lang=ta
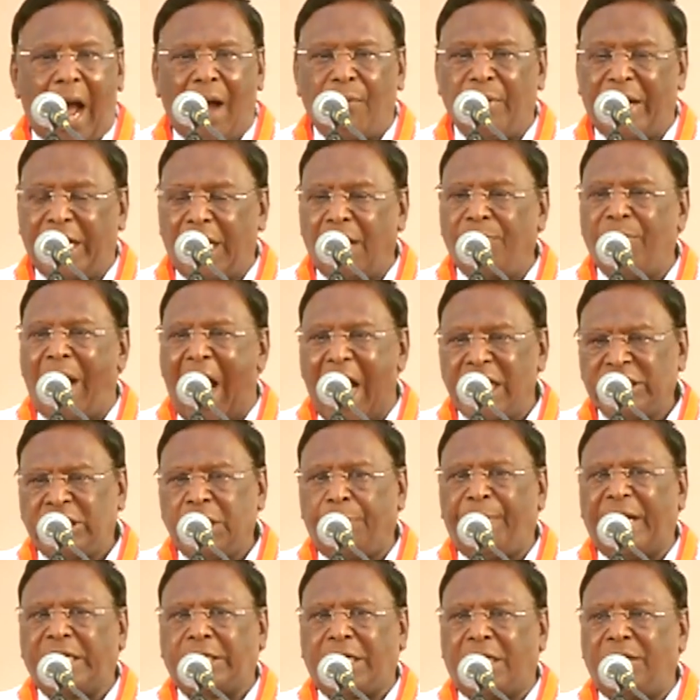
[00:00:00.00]
அவரிடம்
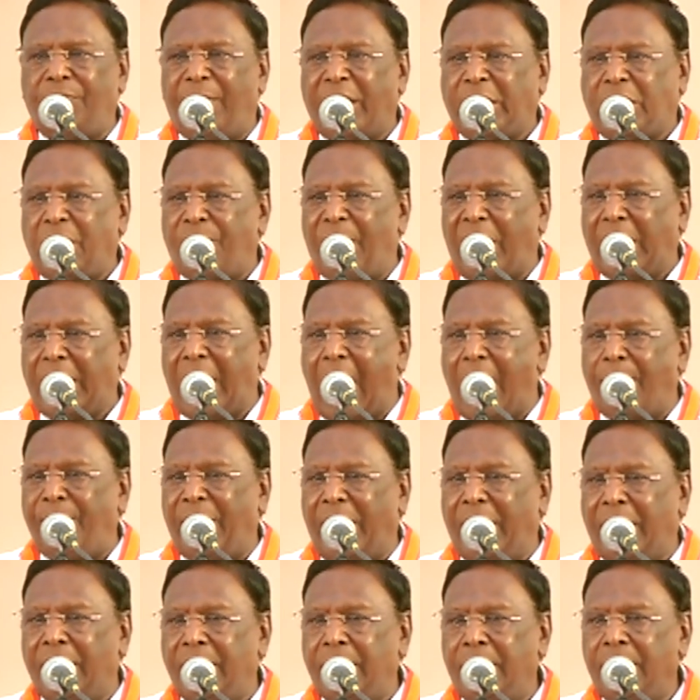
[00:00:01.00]
ஆசி பெற்றது
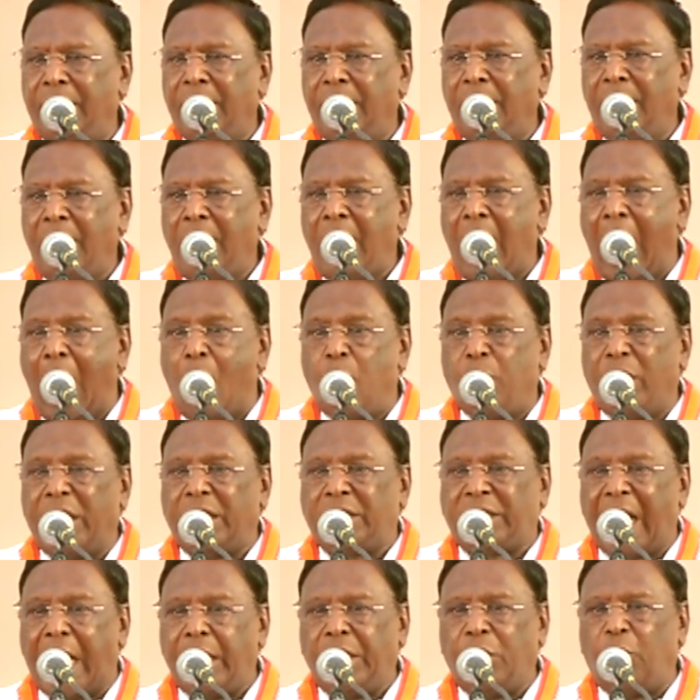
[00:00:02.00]
மட்டுமல்லாமல்
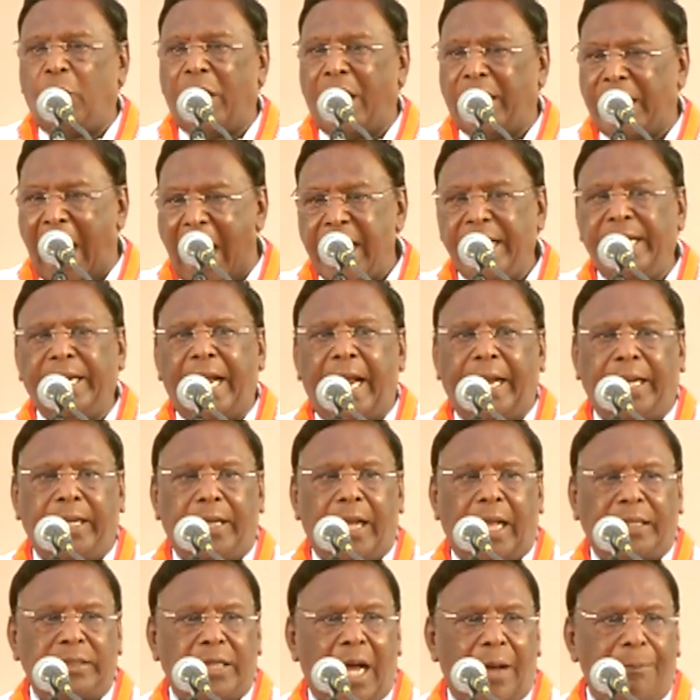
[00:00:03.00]
அவருடைய தன்னுடைய நன்றியை
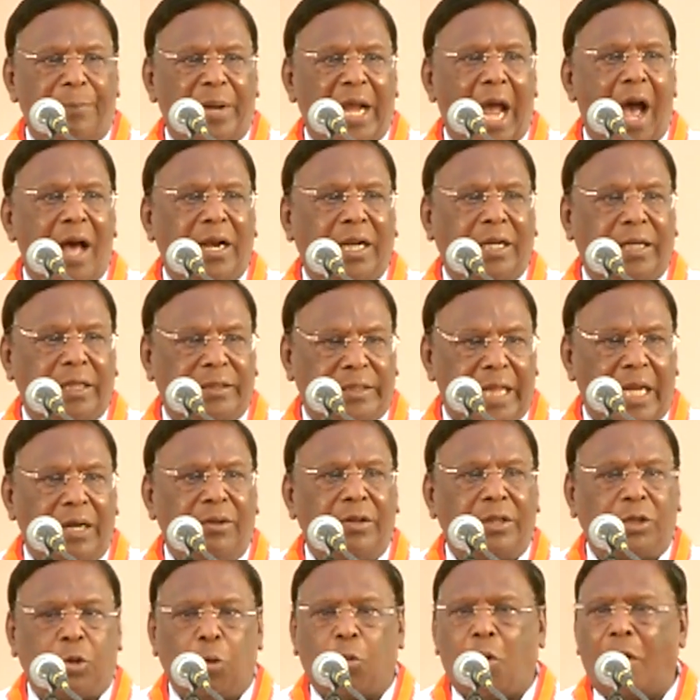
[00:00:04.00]
அந்த அம்மையாருக்கு
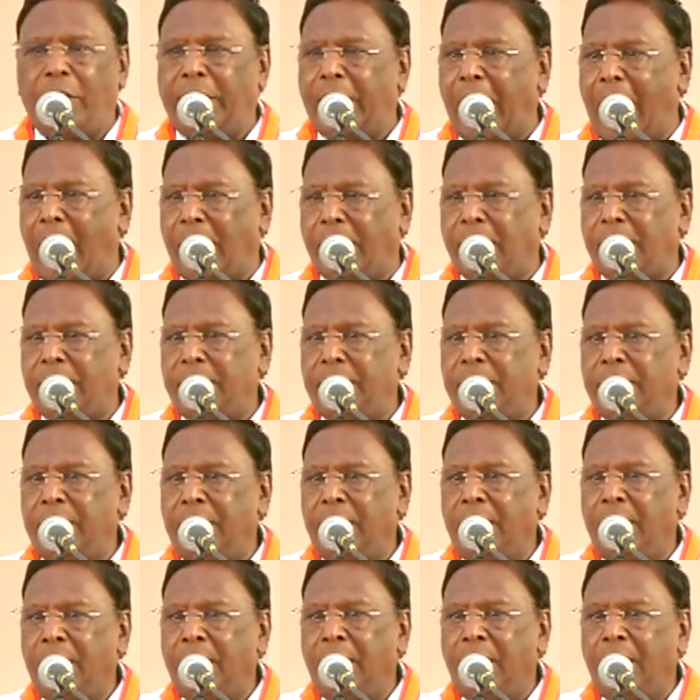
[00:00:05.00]
தெரிவித்துக் கொண்டார்
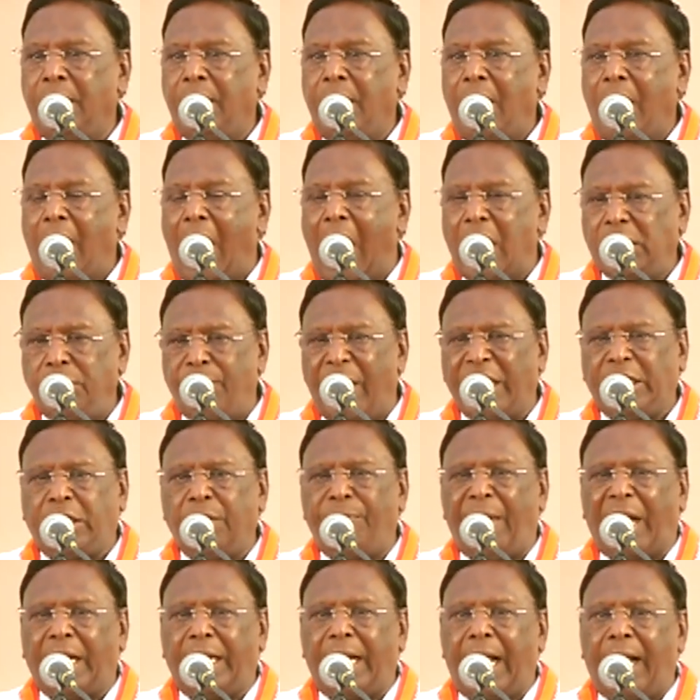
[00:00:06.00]
அது
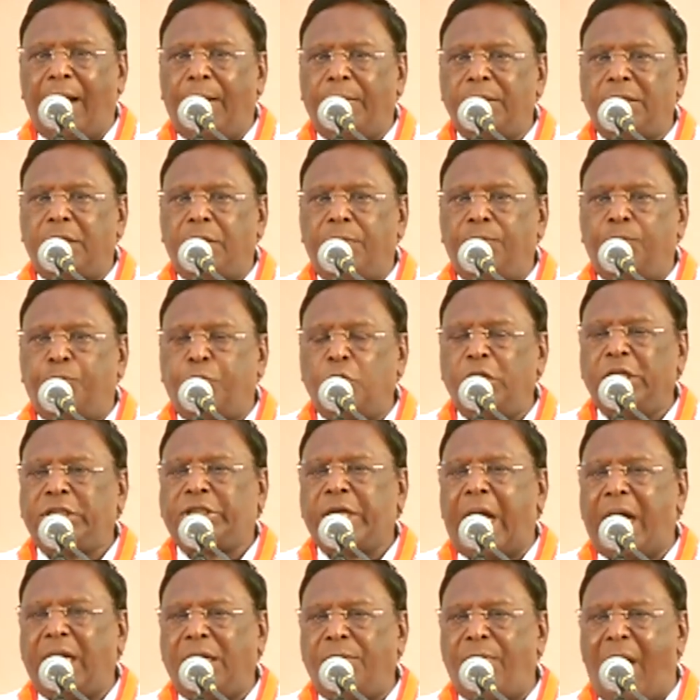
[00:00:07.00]
மட்டுமல்ல
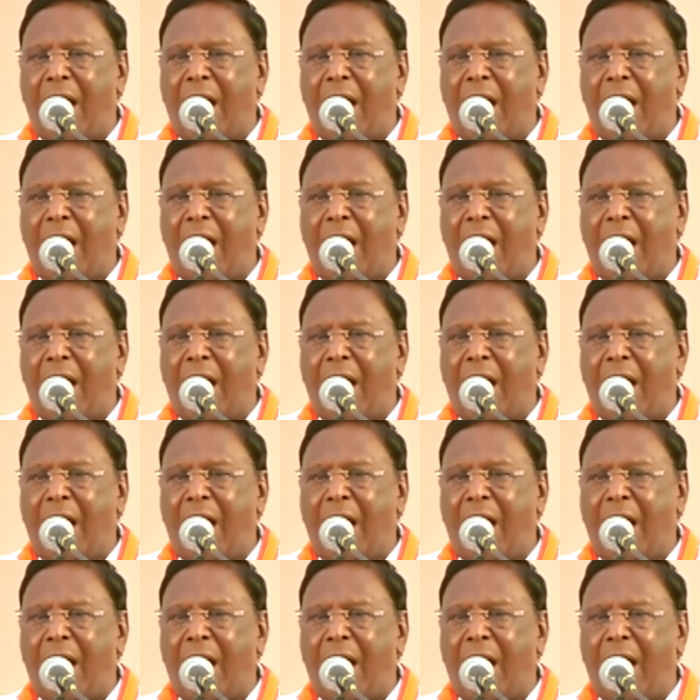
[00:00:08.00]
புதுச்சேரி